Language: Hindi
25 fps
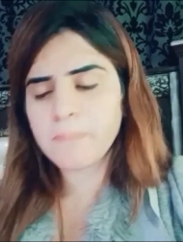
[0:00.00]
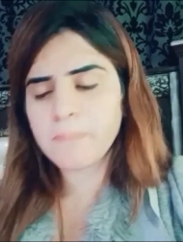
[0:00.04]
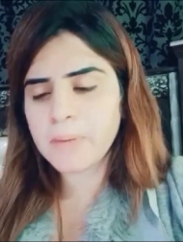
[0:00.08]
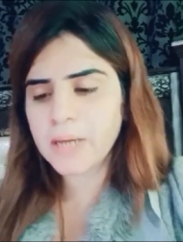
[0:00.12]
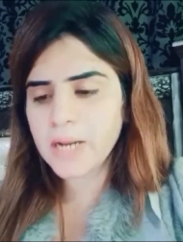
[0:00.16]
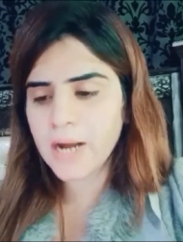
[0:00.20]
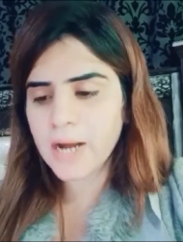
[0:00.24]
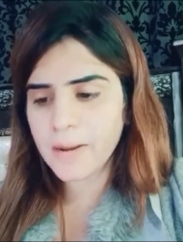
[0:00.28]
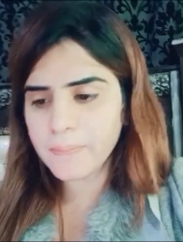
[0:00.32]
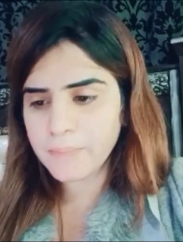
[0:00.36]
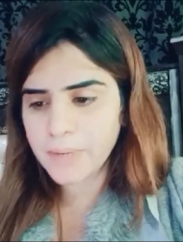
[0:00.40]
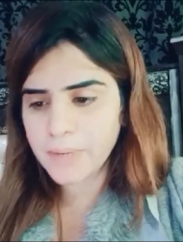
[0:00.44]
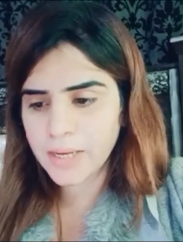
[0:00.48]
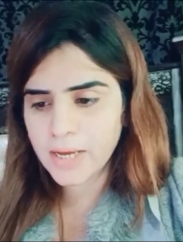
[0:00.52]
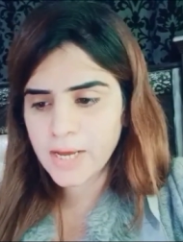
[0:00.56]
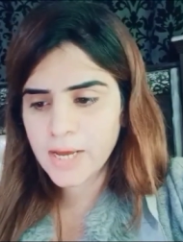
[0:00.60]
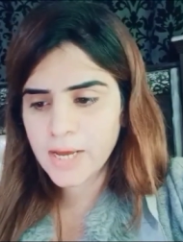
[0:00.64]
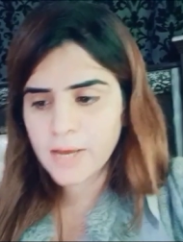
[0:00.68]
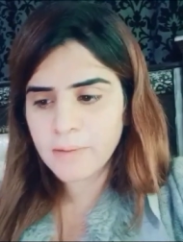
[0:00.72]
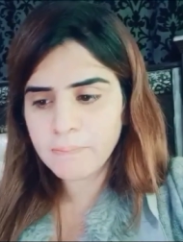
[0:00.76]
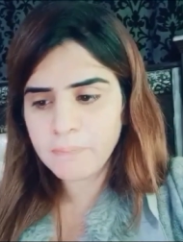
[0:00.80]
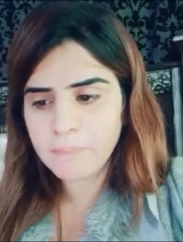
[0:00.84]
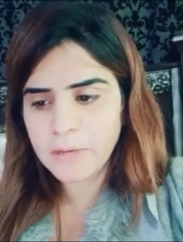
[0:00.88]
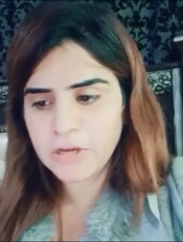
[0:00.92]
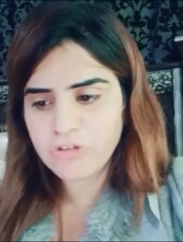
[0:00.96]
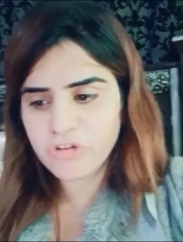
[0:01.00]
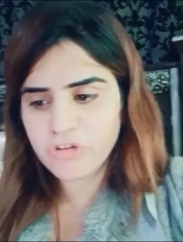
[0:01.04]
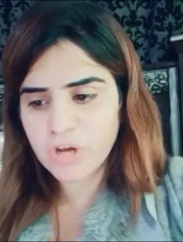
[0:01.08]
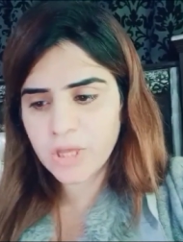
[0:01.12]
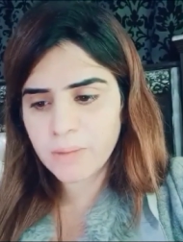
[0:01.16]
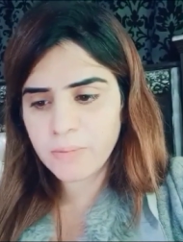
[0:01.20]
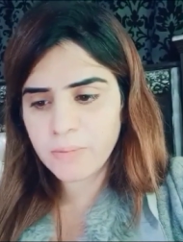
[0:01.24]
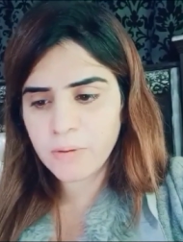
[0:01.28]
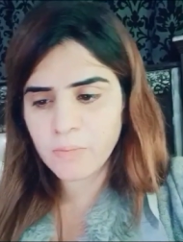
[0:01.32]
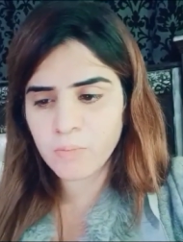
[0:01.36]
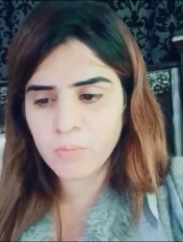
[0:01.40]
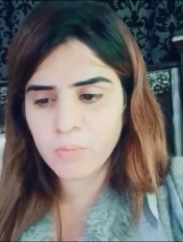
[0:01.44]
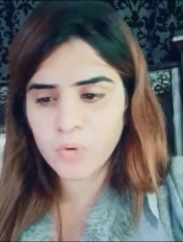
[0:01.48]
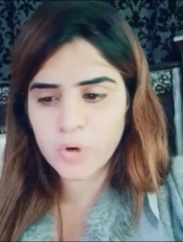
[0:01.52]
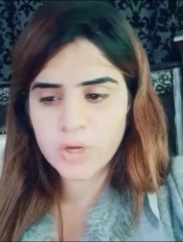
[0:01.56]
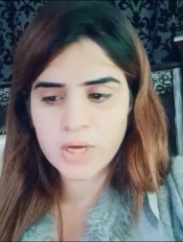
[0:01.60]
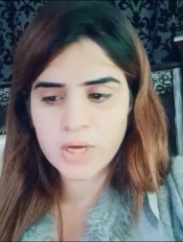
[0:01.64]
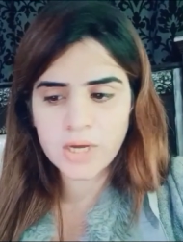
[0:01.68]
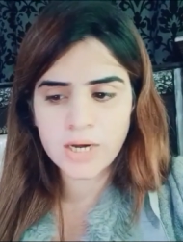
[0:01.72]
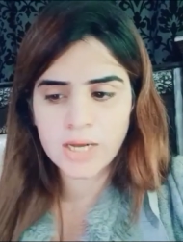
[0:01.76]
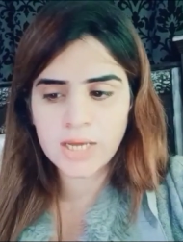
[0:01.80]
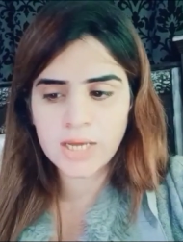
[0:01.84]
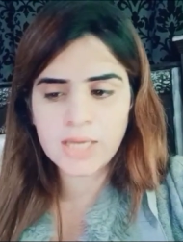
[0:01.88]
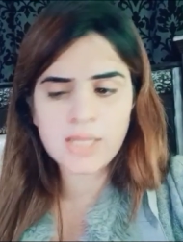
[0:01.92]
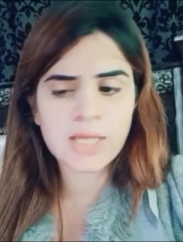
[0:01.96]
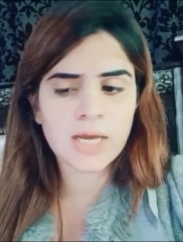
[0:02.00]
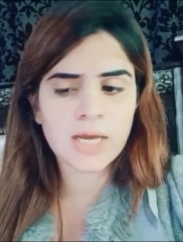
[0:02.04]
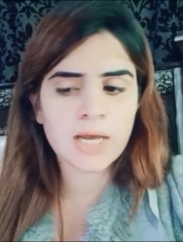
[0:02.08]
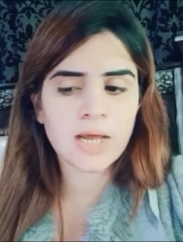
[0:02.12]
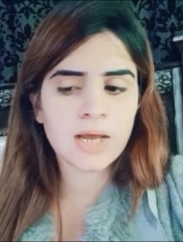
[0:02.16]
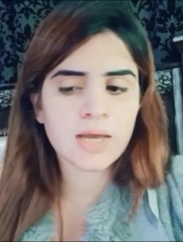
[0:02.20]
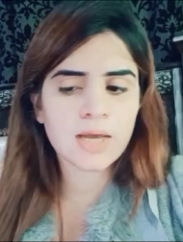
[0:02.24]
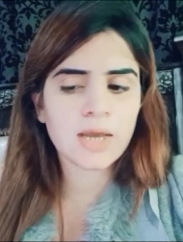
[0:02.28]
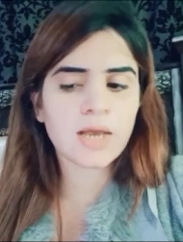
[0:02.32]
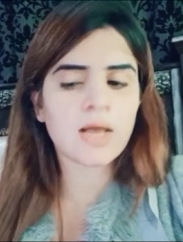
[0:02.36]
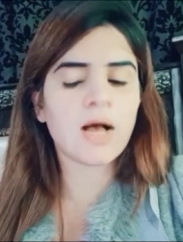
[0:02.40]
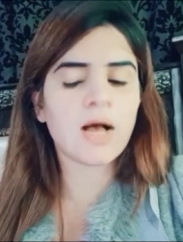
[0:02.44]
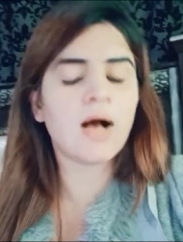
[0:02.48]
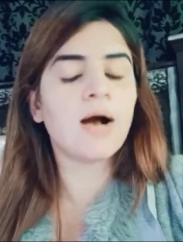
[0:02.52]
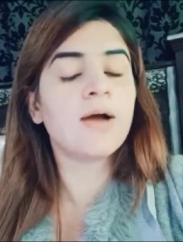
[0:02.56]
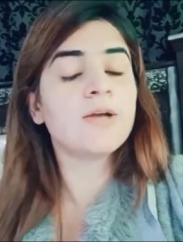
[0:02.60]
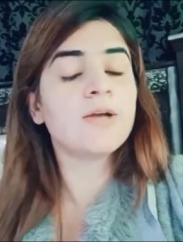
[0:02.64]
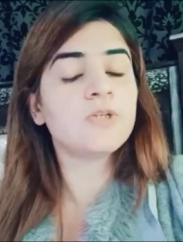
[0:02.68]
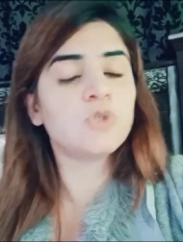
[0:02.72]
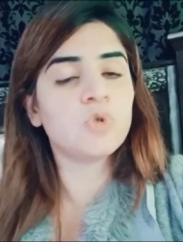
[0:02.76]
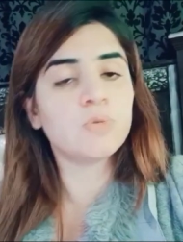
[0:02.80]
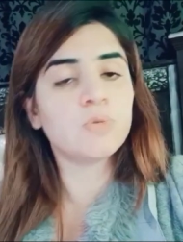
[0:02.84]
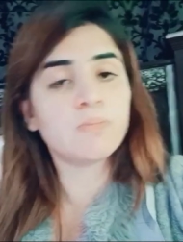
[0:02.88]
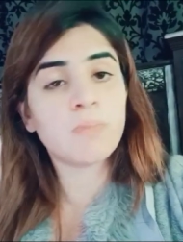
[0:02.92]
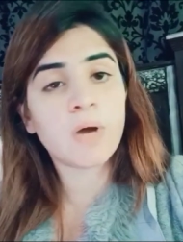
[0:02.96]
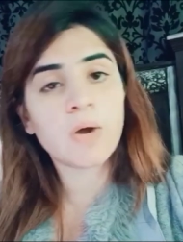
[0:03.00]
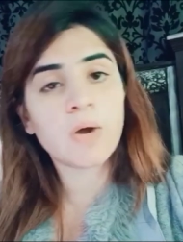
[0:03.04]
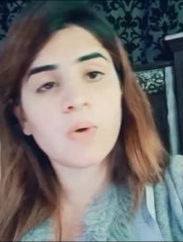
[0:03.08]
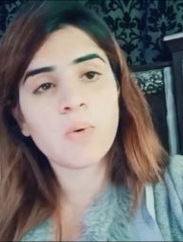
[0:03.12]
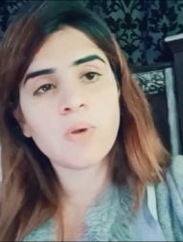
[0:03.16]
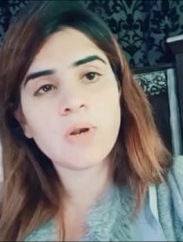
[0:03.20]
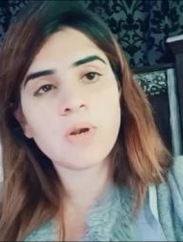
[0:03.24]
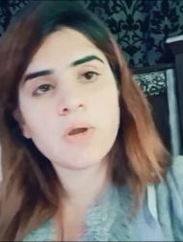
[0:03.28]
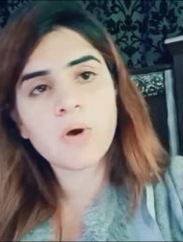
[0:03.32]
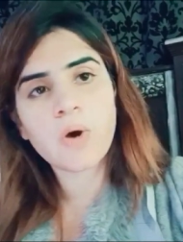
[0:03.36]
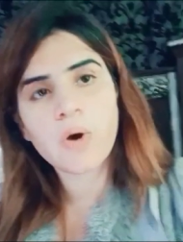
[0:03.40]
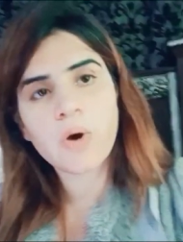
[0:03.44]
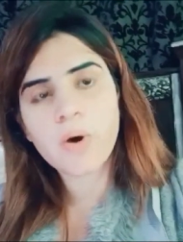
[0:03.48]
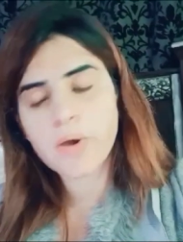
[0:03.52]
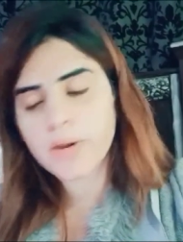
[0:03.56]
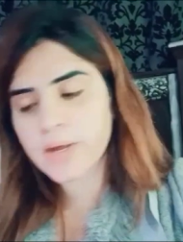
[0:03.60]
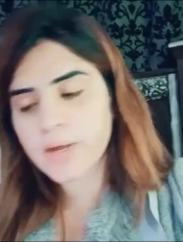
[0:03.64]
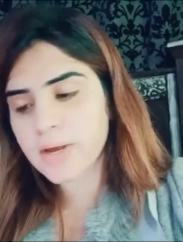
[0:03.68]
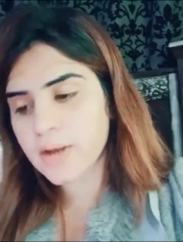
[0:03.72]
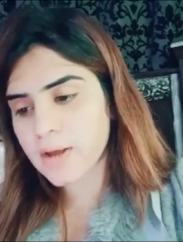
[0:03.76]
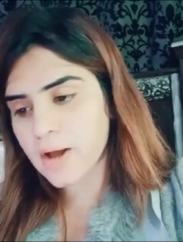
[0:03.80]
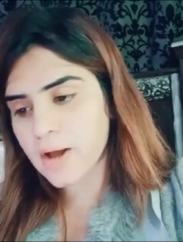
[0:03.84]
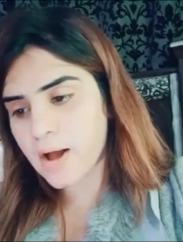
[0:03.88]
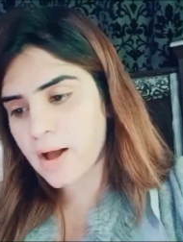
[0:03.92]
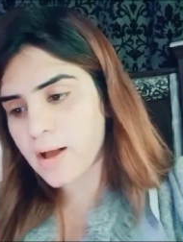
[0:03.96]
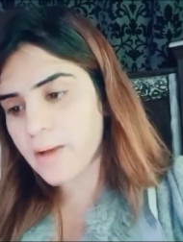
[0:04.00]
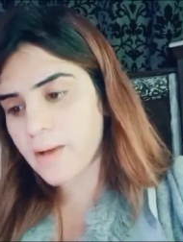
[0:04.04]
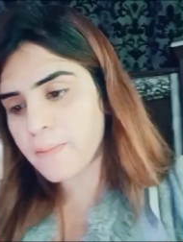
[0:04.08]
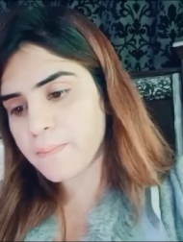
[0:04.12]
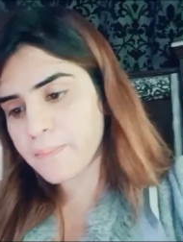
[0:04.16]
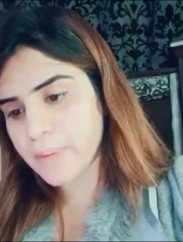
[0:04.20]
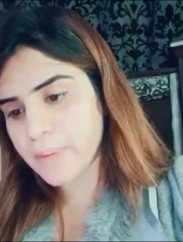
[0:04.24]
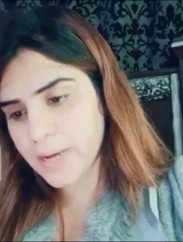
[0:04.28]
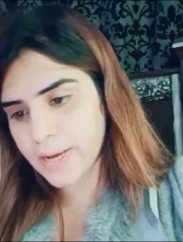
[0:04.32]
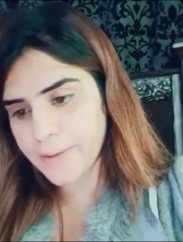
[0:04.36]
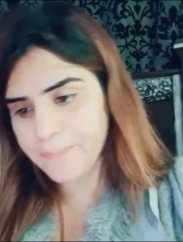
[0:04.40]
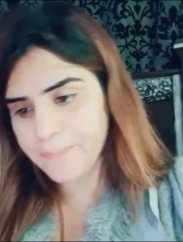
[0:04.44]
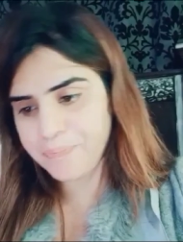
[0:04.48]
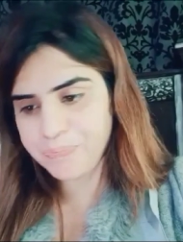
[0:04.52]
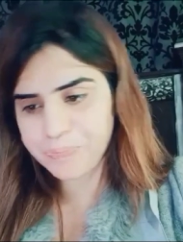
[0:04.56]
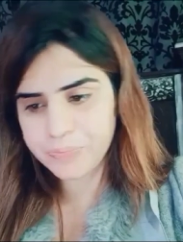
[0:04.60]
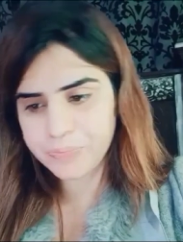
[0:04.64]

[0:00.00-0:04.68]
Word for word: फिर हमने पीछे कभी मुड़कर नहीं देखा कि कहाँ जुम्मा गुल और कहाँ मैं